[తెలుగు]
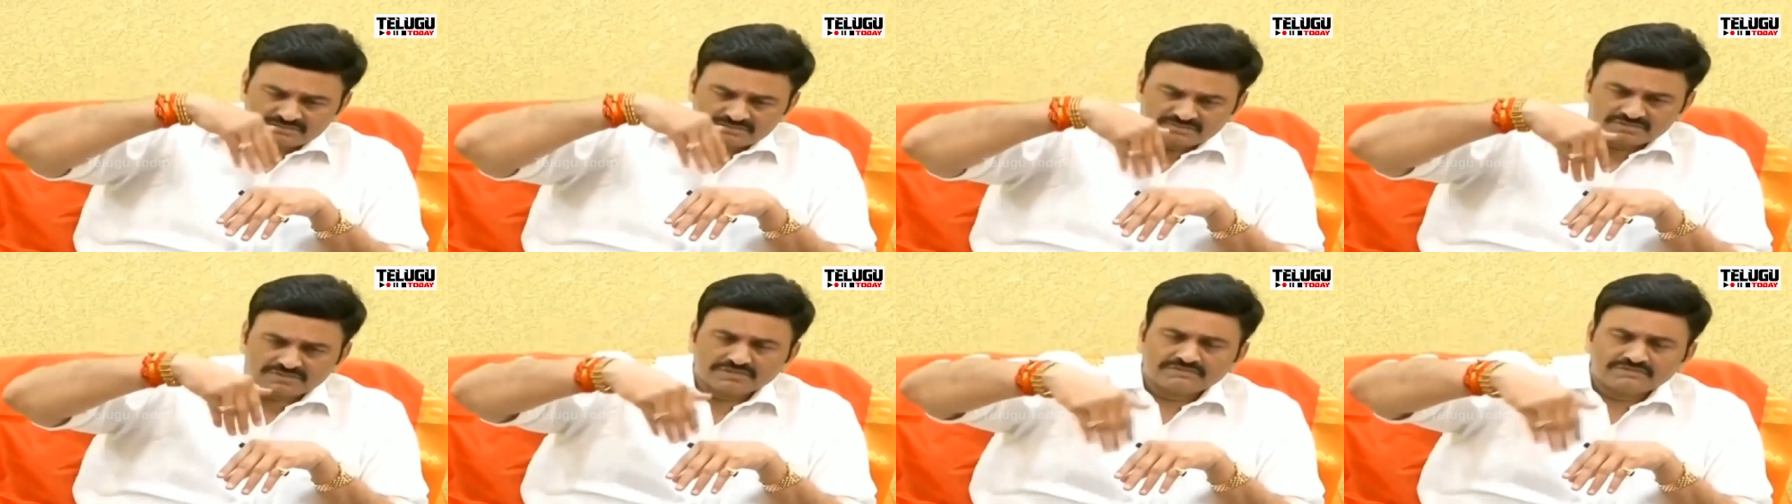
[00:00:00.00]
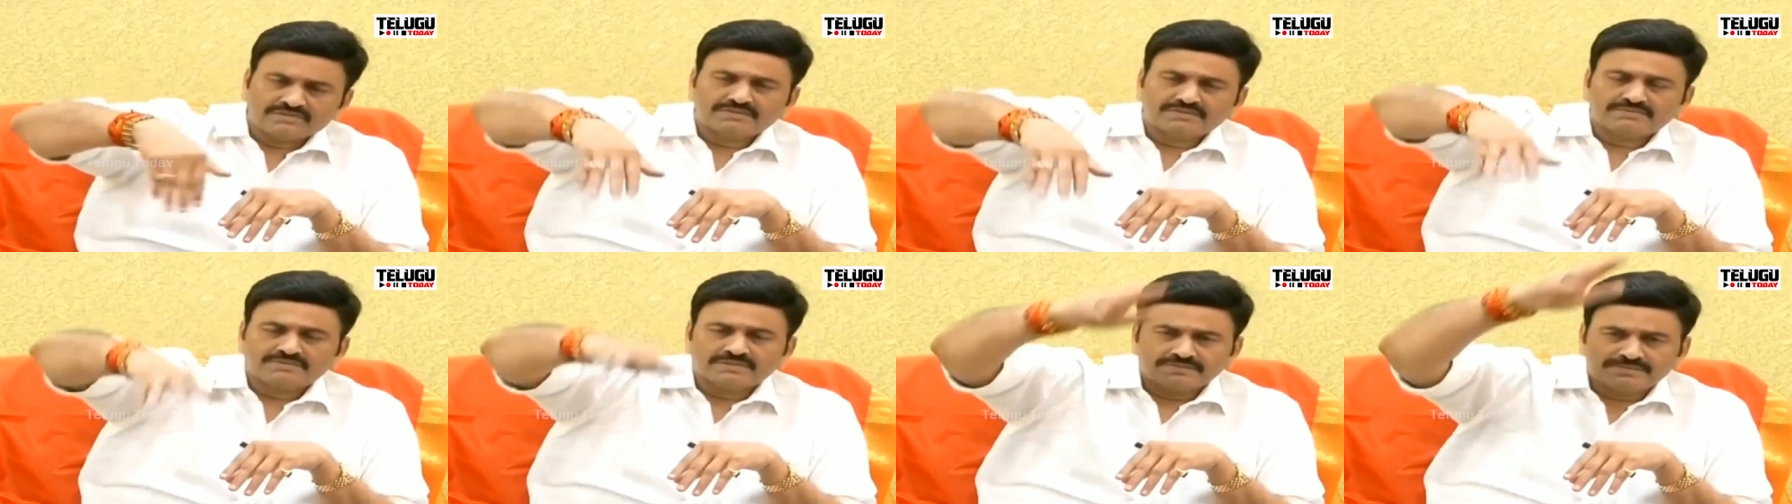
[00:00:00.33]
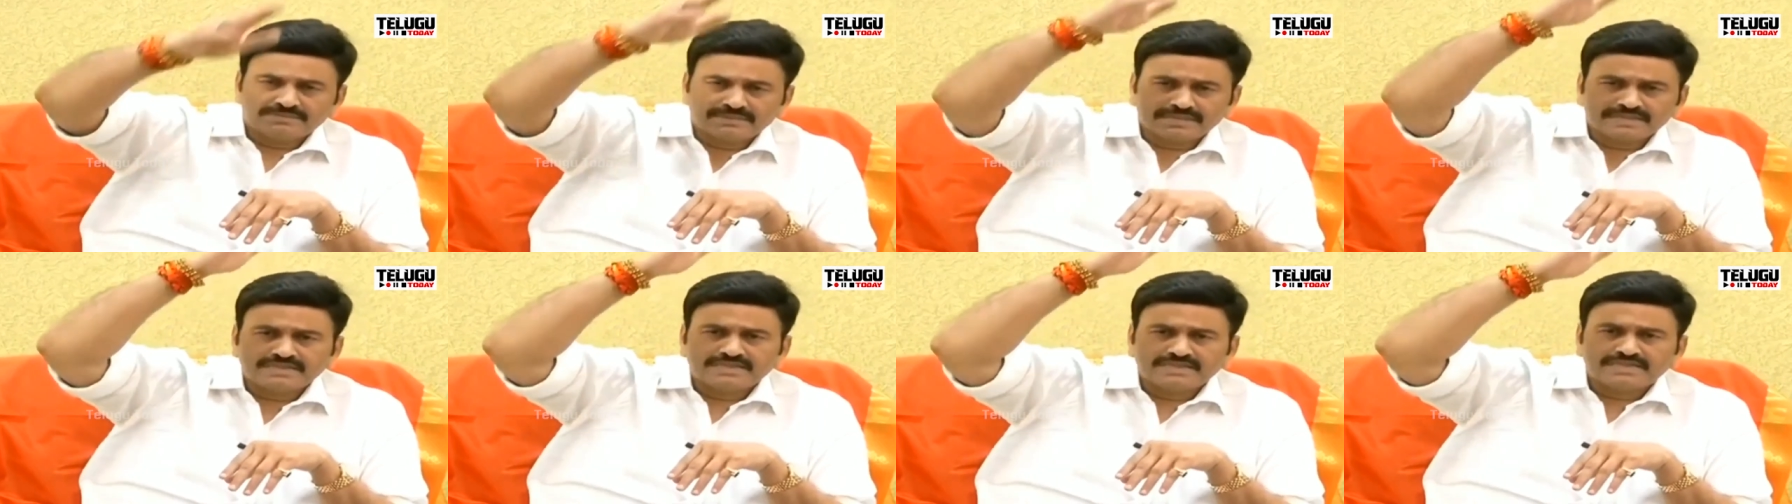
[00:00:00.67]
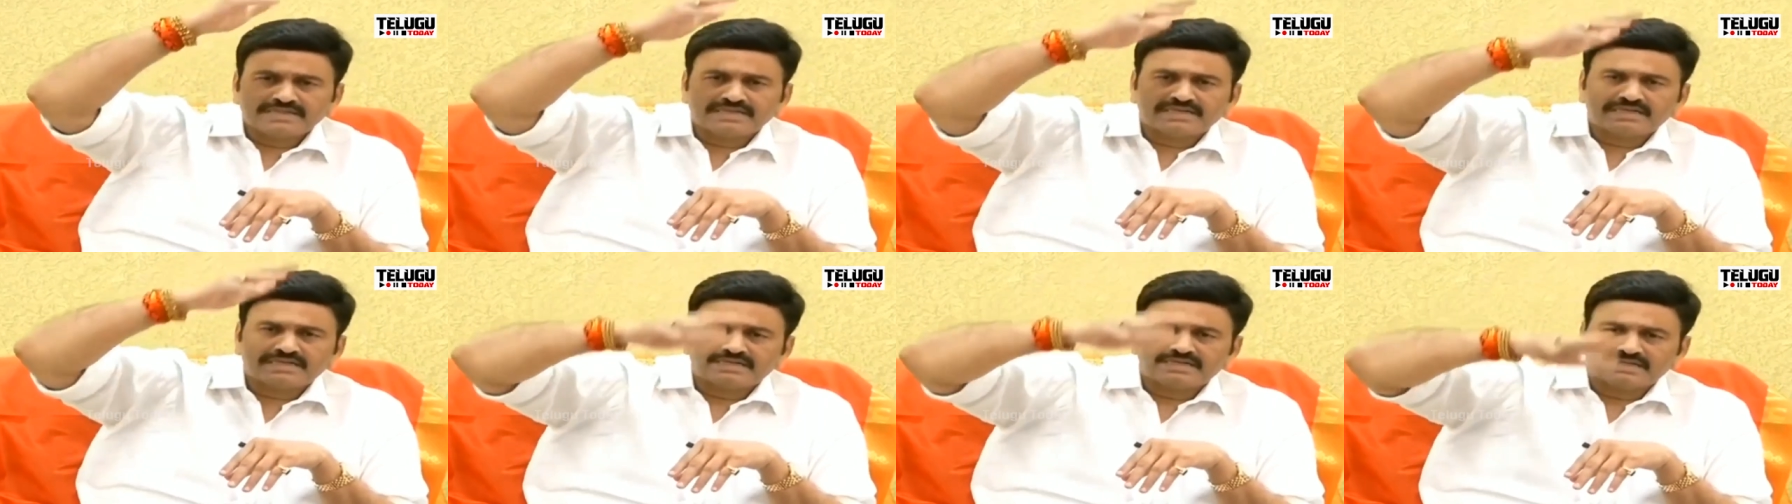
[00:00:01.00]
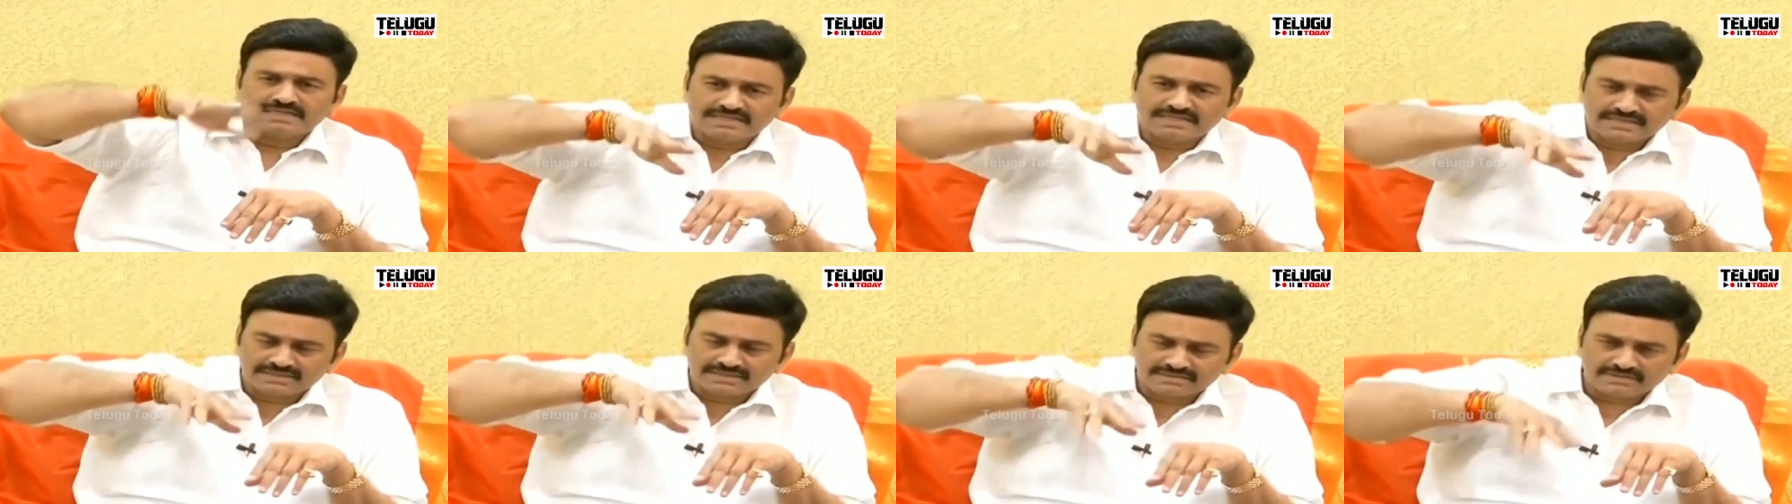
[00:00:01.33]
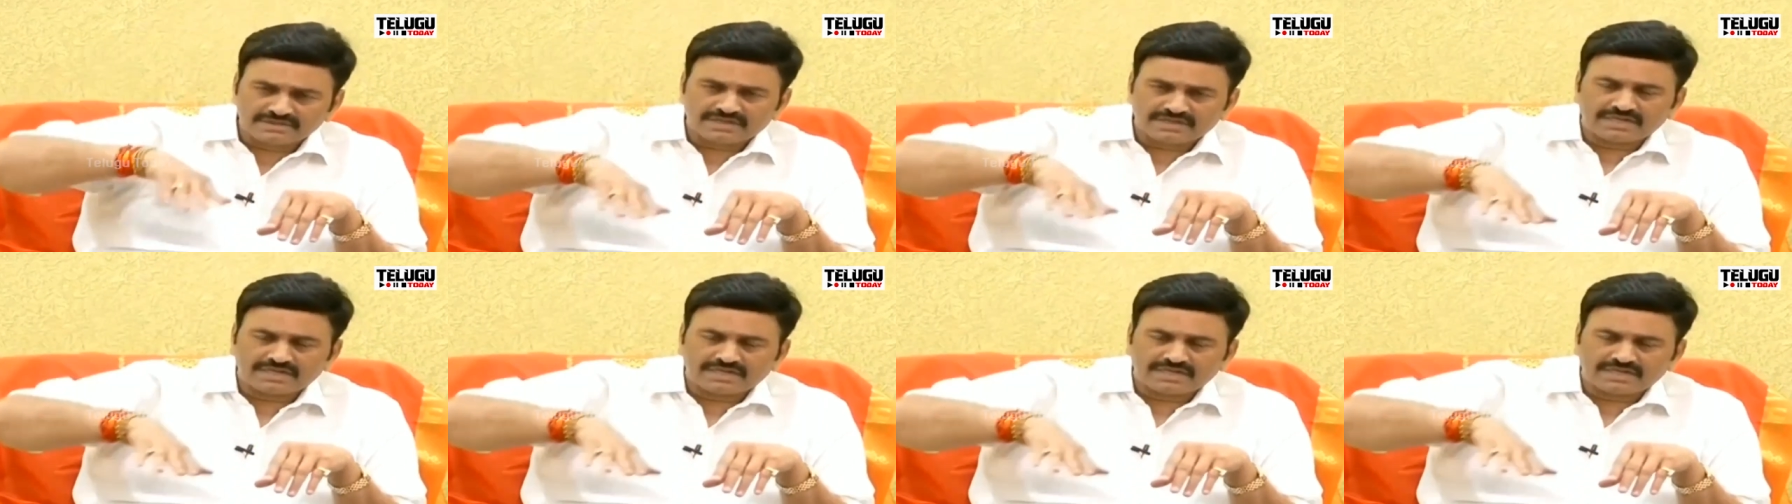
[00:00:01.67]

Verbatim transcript: ముసలివారు మరి పైకి వెళ్ళాలంటే కనీసం